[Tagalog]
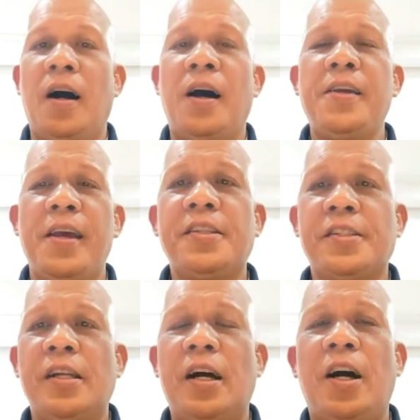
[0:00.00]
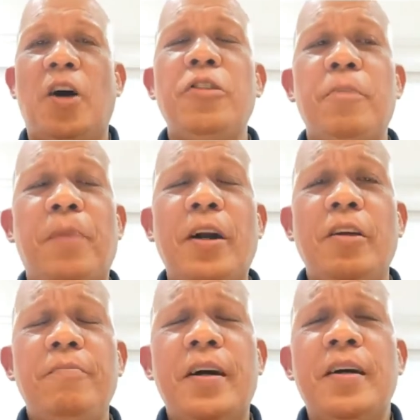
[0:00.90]
Ah, yes. Uh, on the part
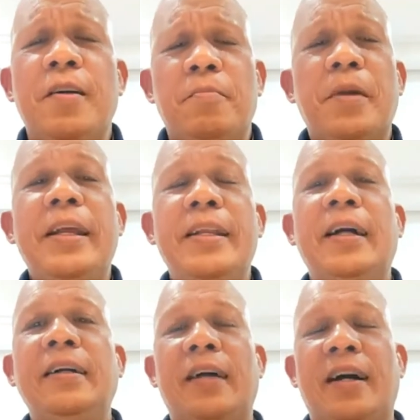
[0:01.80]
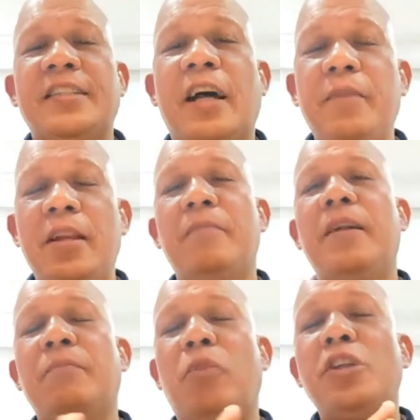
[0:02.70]
of the marina, ang sabi
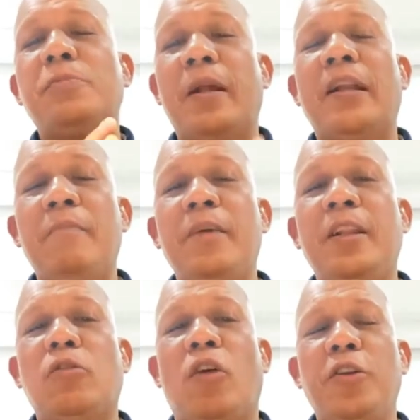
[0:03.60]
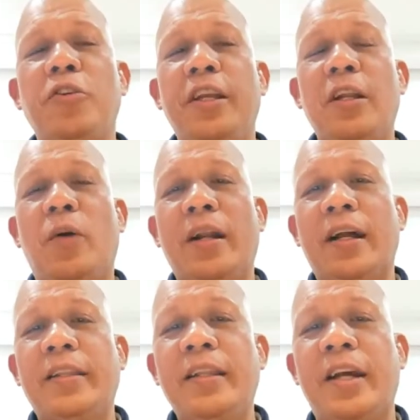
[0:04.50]
naman ng voice plan namin, kung ano yung ginawa
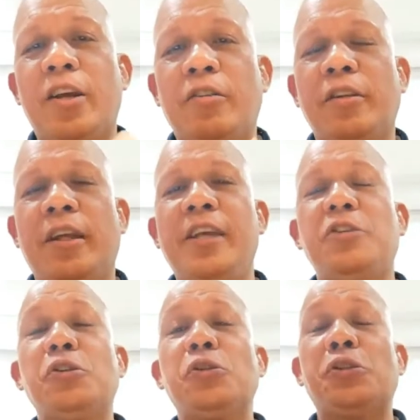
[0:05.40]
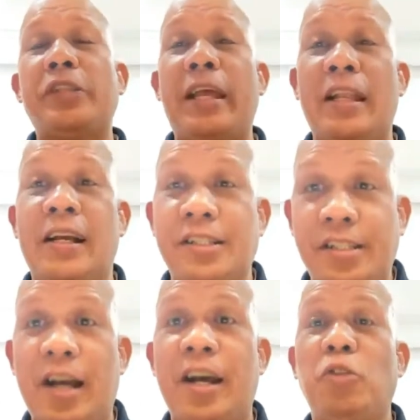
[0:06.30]
natin ngayon, isusustain lang
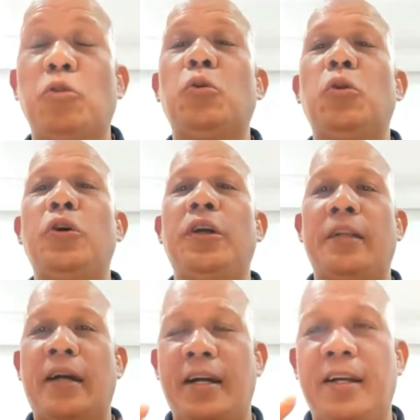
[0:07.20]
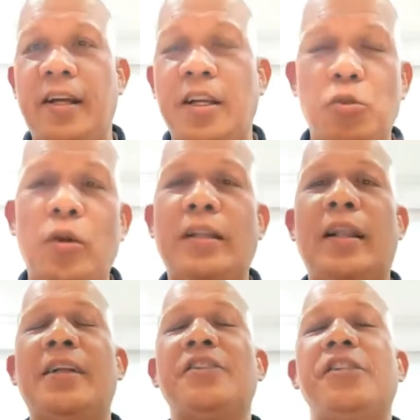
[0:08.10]
siya, itutuloy. Naka, nakasulat
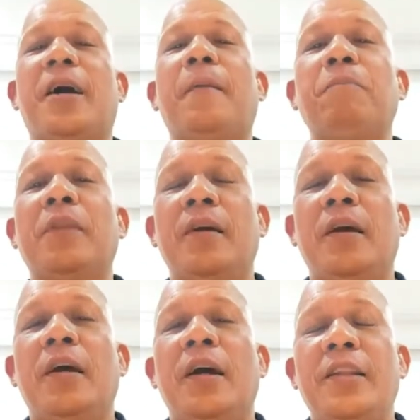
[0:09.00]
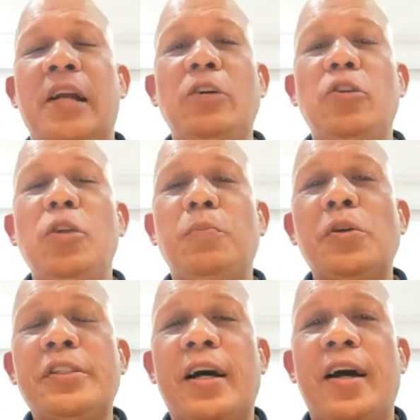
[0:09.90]
lahat siya. Now, doon
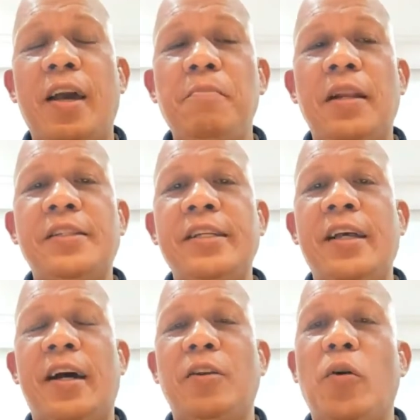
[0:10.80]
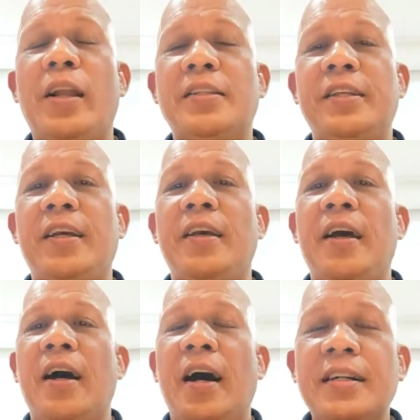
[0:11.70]
po sa MLC and OLC,
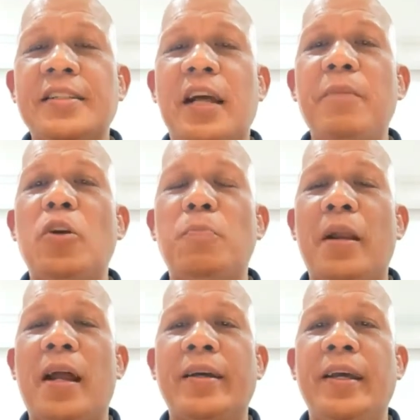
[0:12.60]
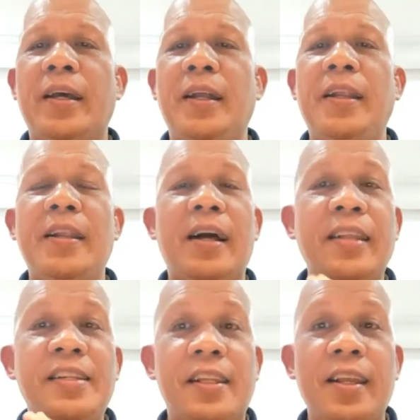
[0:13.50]
ang sabi ko palagi, hindi
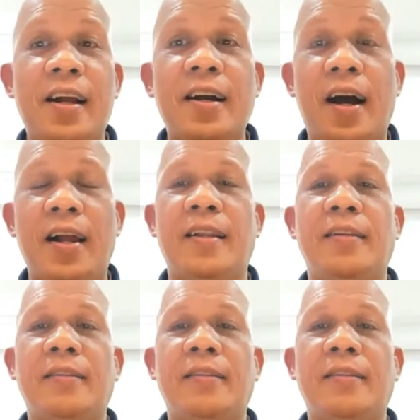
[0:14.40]
natin siya tinanggal.